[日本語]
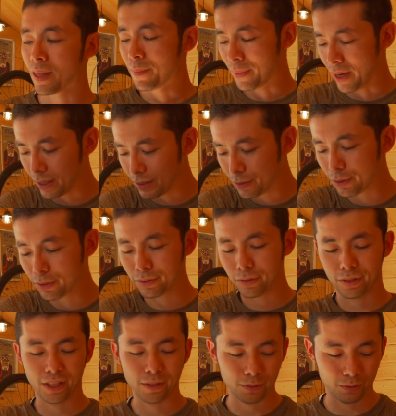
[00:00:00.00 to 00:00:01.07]
真っ黒
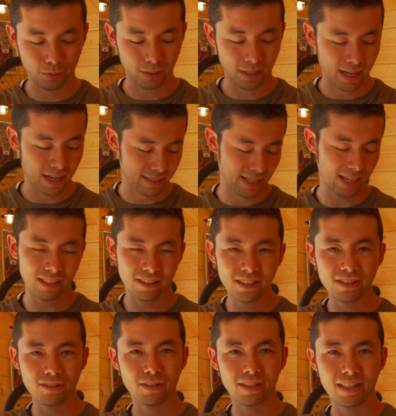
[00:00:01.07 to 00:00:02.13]
の皮膚とか
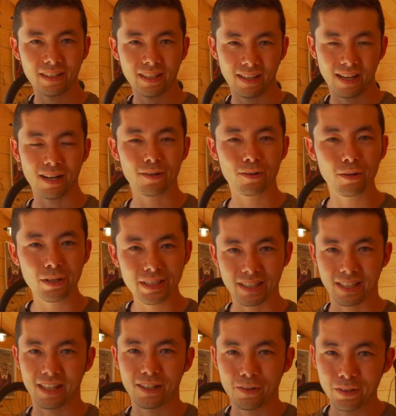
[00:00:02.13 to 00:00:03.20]
サイクリスト焼けってかっこいいっ
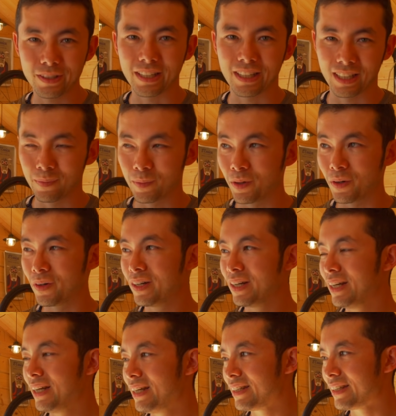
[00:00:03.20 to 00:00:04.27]
ちゃかっこいいんだけども
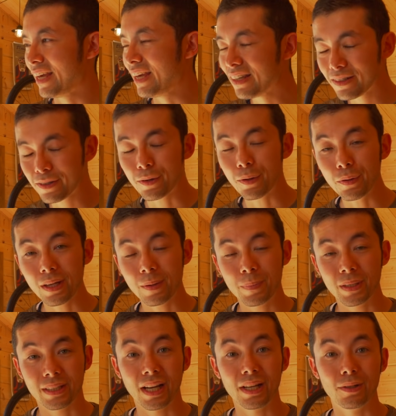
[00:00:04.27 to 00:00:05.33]
結構やっ
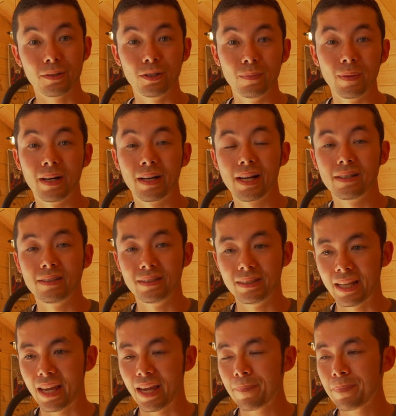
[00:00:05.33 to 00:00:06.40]
ぱり体力奪われるん
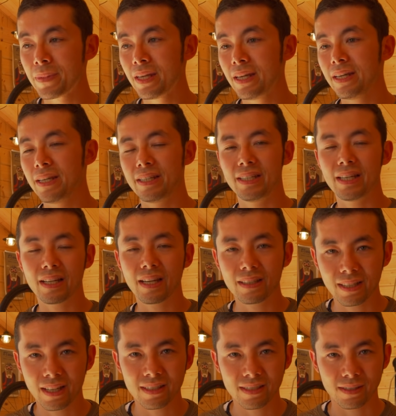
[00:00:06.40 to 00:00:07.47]
で日焼け
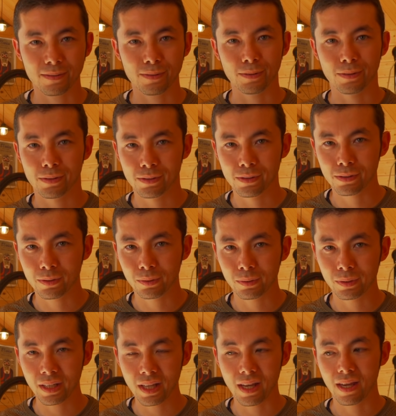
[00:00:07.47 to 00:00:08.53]
対策をするこ
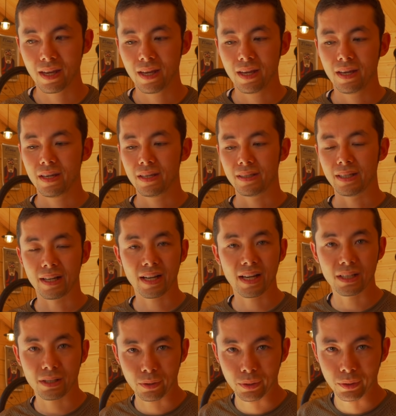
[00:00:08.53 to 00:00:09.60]
とで長
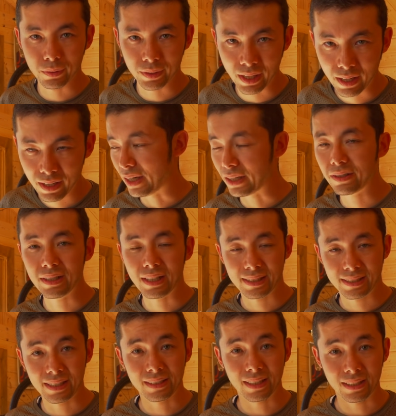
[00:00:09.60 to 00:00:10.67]
い距離をね、楽に
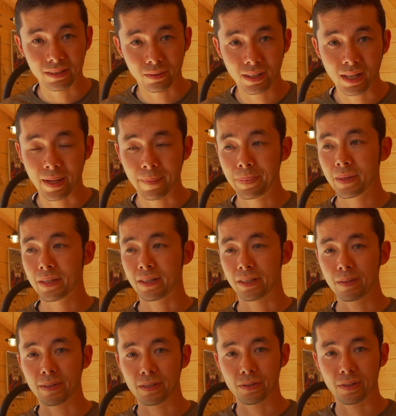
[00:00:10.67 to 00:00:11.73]
走れたりとか、
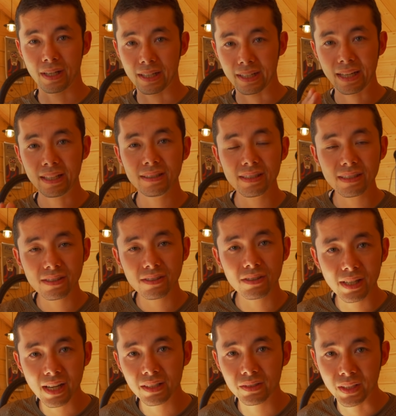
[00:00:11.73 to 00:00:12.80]
例えばそれが連日の
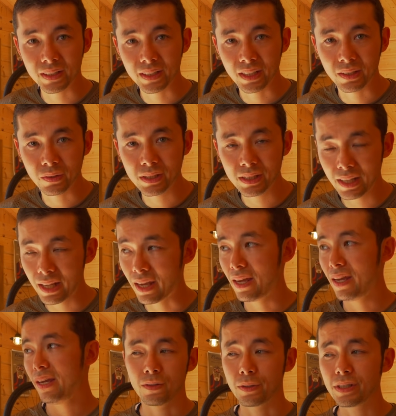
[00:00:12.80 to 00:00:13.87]
ライドだったとして、
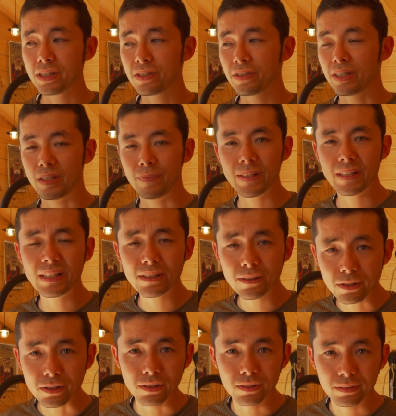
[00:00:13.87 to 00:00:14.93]
翌日に響きに
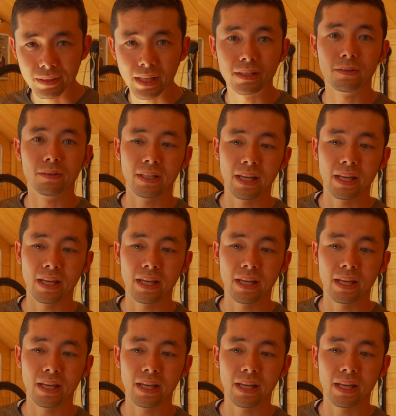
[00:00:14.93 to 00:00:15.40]
くくなるの